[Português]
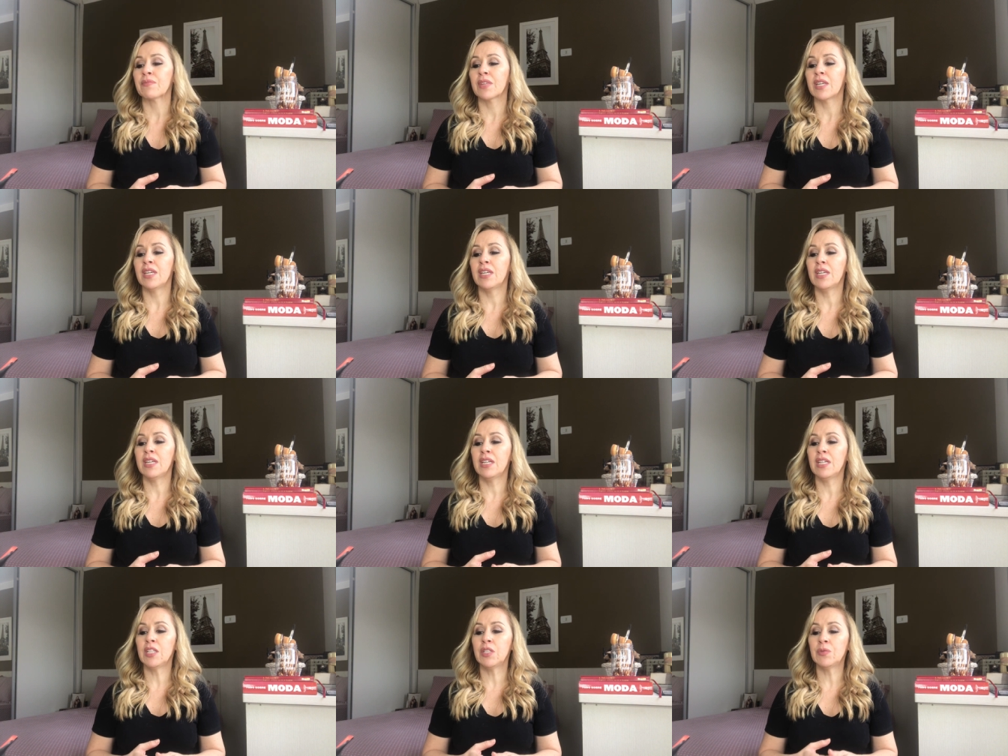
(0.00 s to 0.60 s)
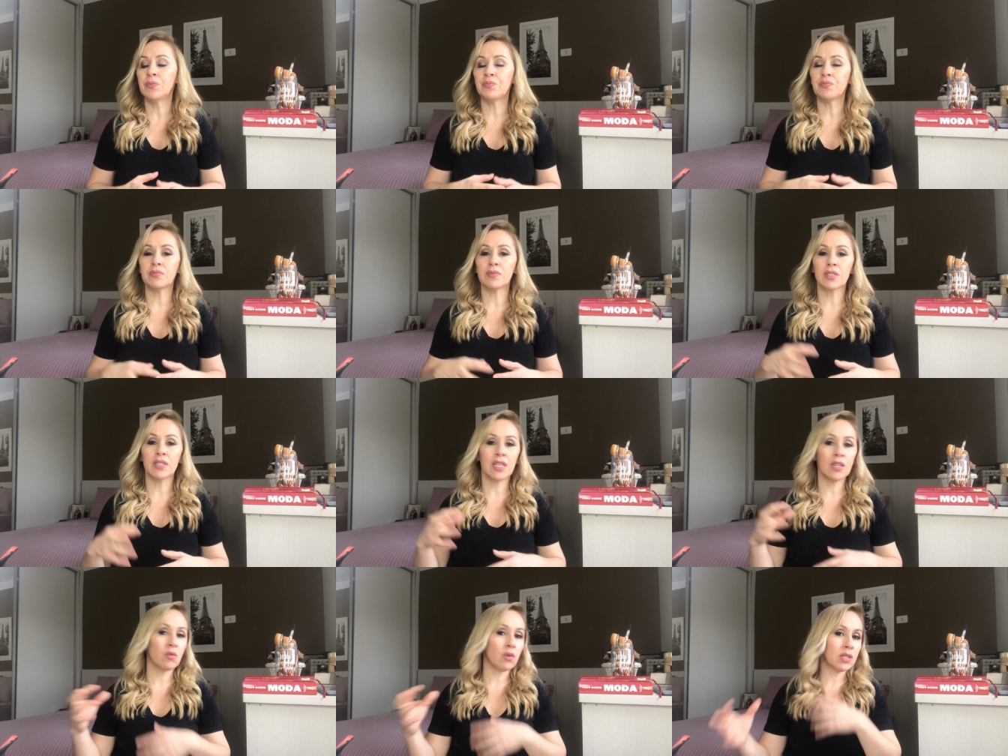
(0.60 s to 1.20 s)
e
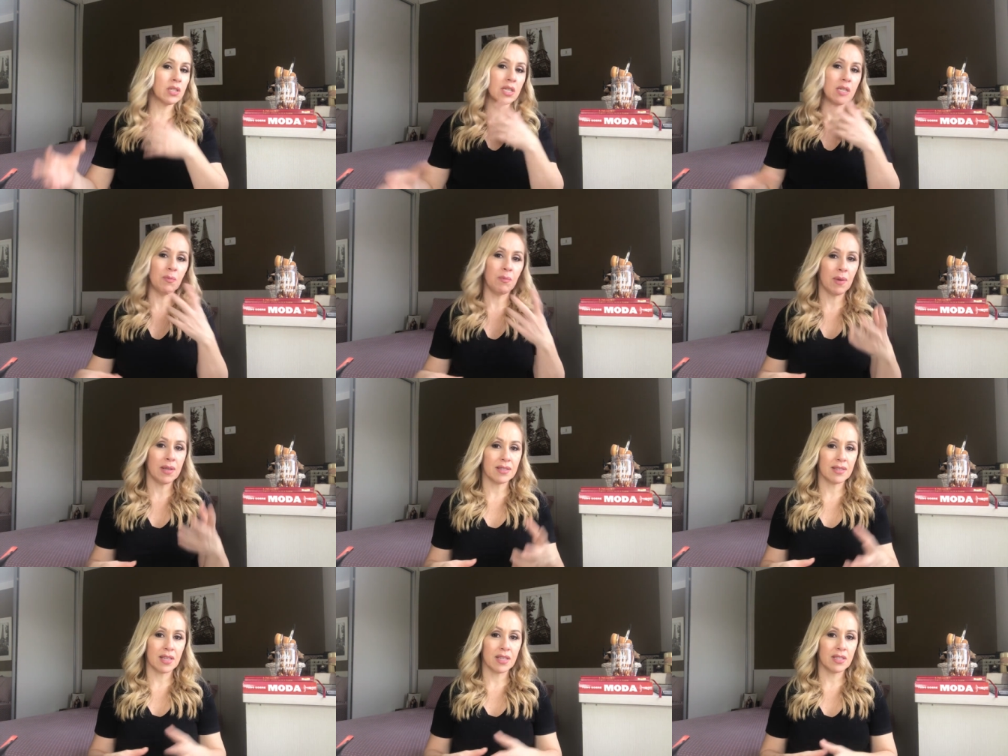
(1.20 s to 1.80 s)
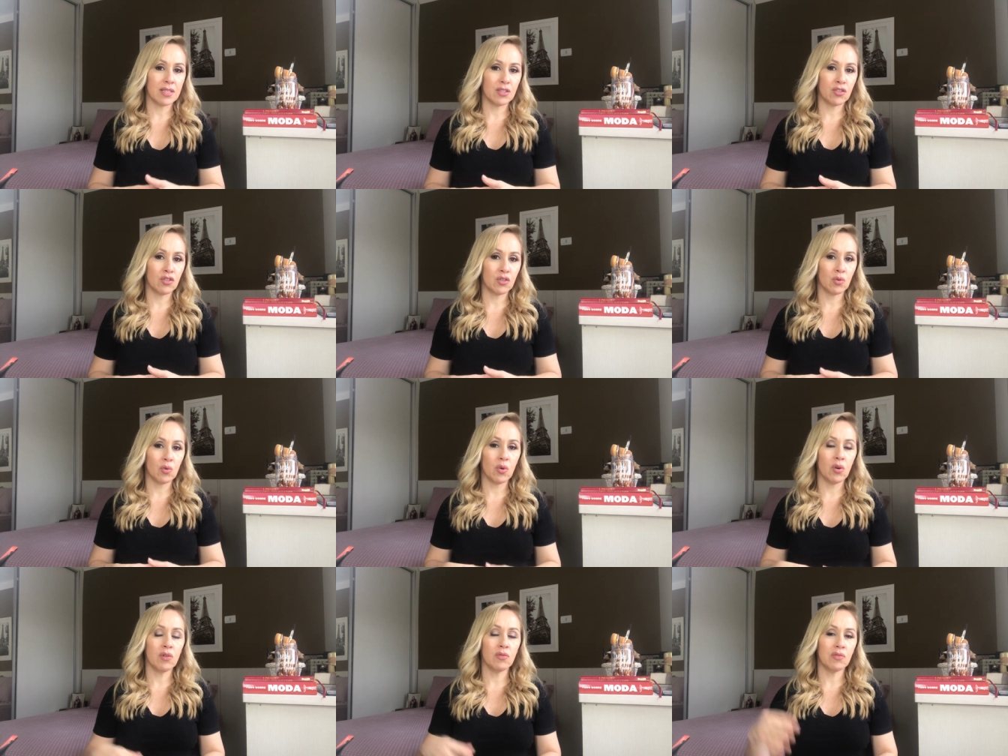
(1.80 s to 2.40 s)
que quando ele passasse de
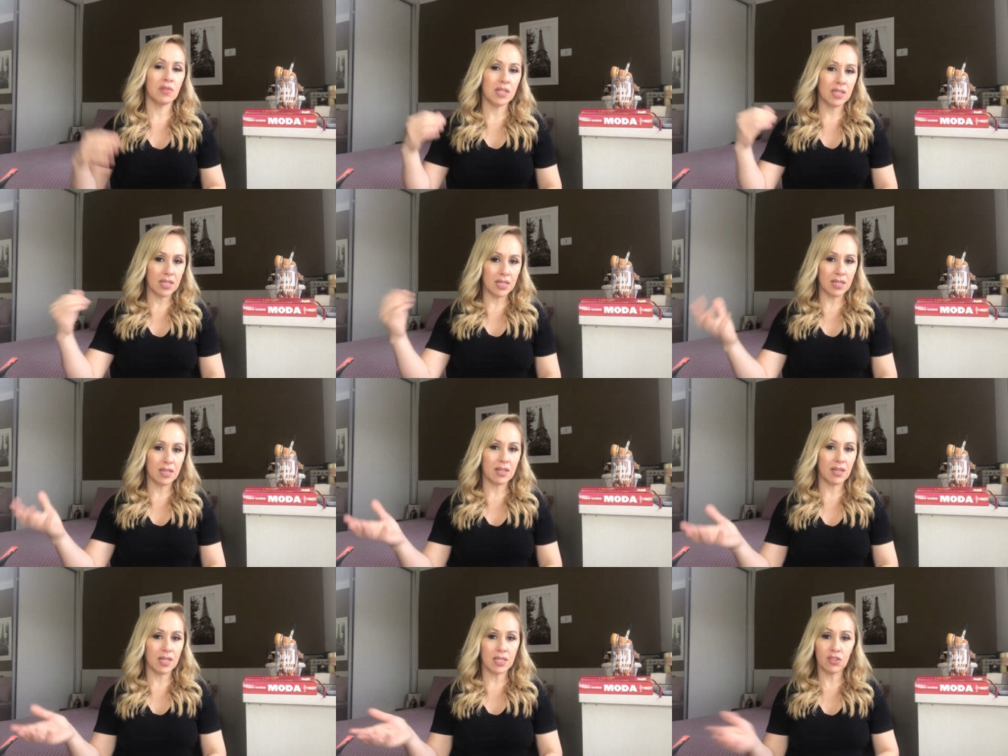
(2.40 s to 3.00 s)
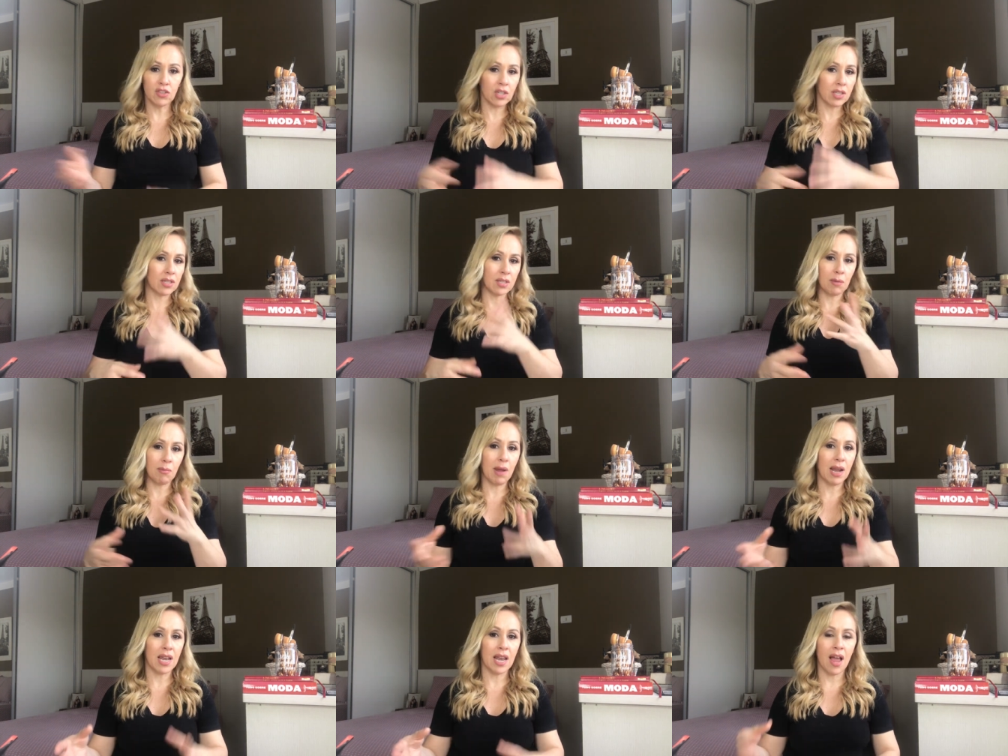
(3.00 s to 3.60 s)
novo, ele, ele tinha que
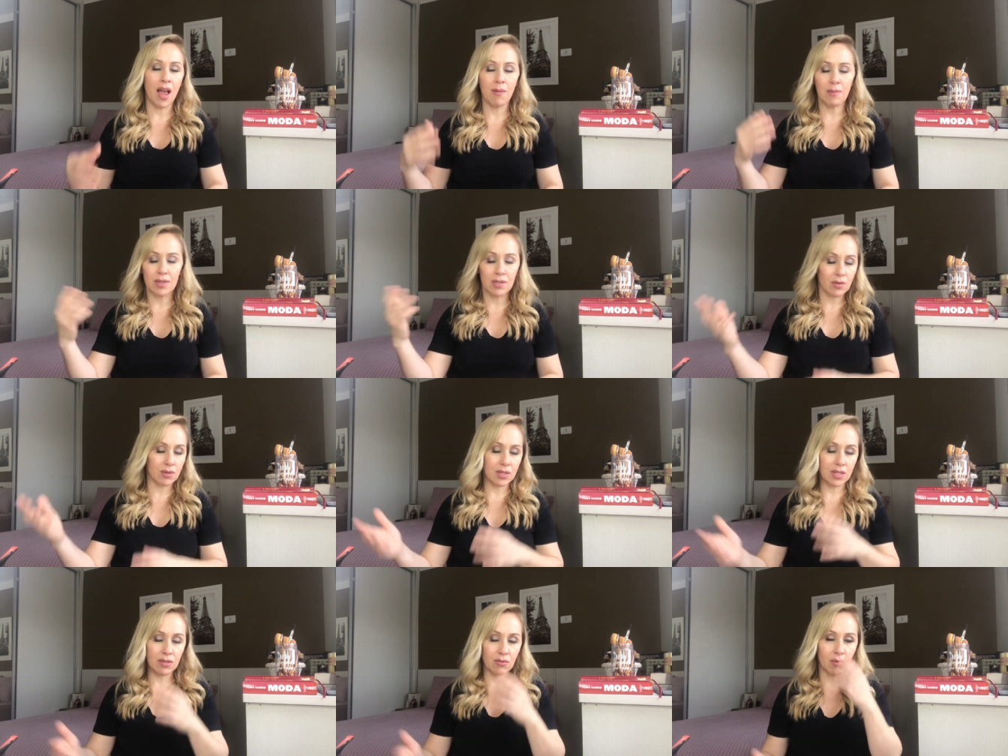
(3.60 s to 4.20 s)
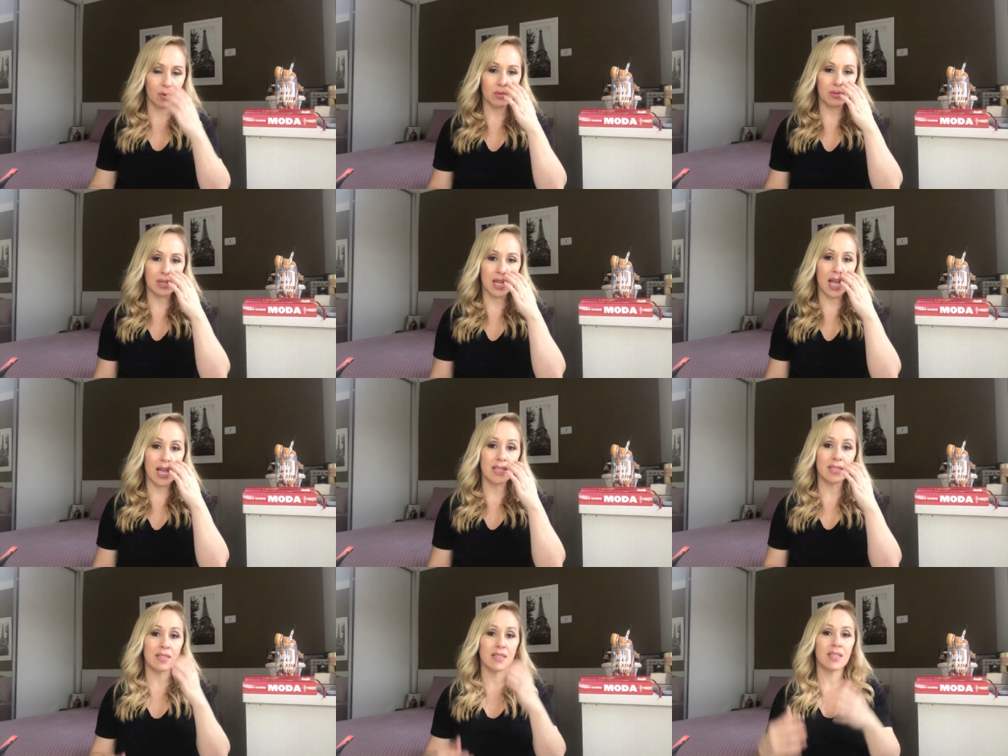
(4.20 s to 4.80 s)
trabalhar, mas quando ele
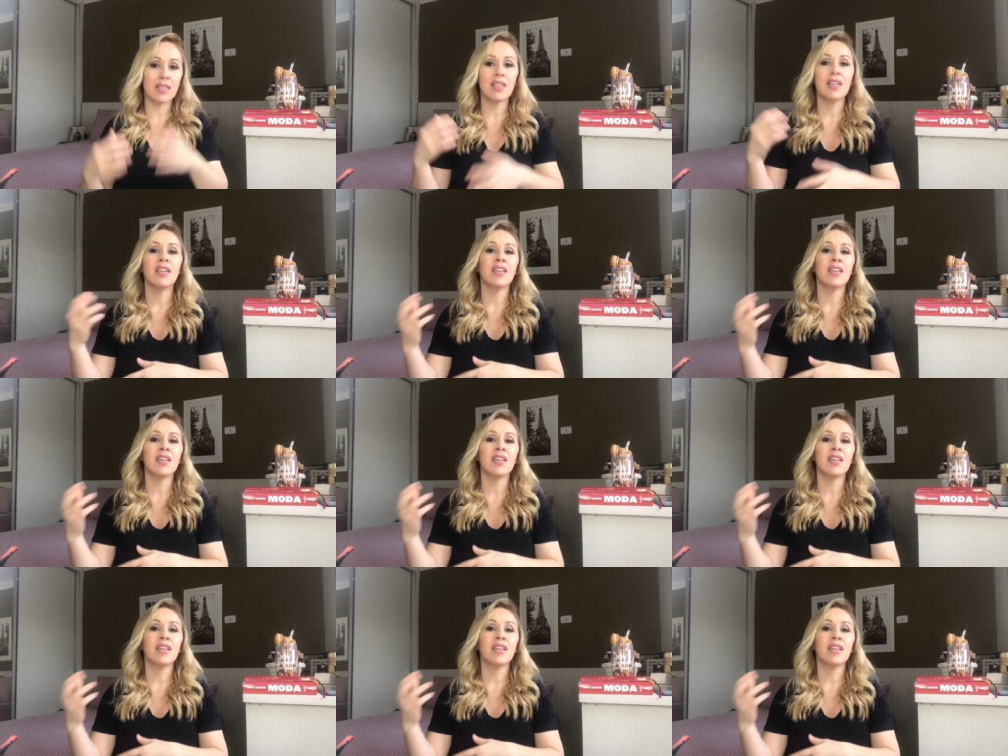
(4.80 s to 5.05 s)
voltasse,